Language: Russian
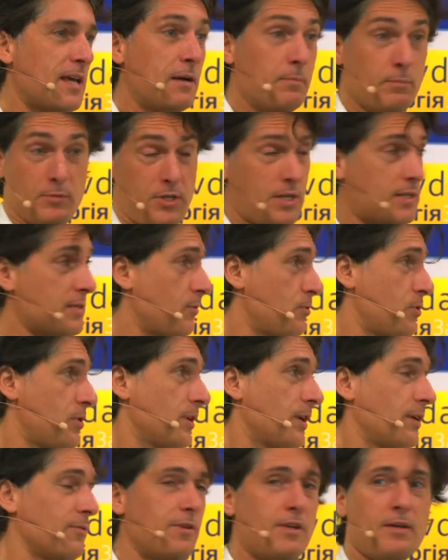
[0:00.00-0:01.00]
Мы часто очень
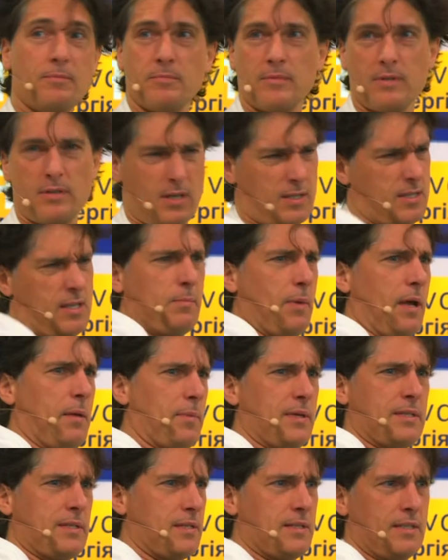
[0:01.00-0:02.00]
говорим, сейчас не май
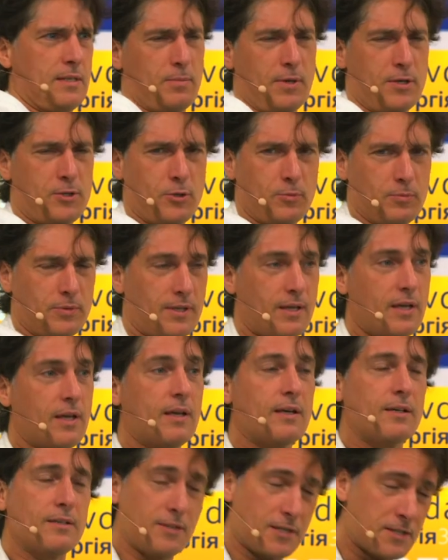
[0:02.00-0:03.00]
месяц, типа о чем ты,
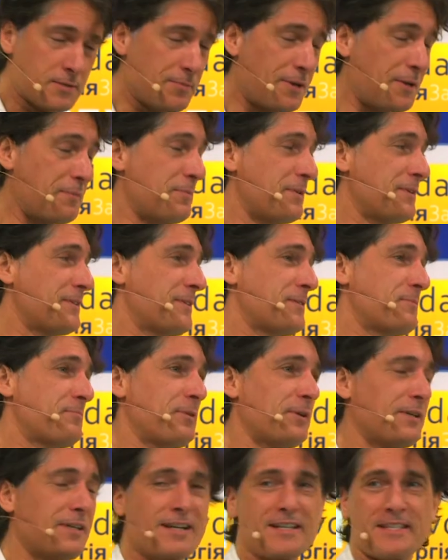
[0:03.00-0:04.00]
сейчас май месяц,
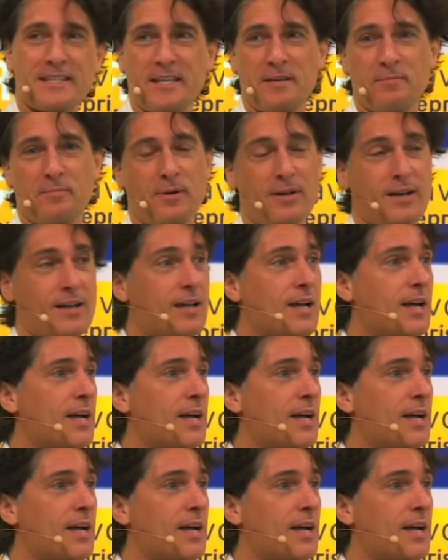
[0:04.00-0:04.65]
прекрасная пора.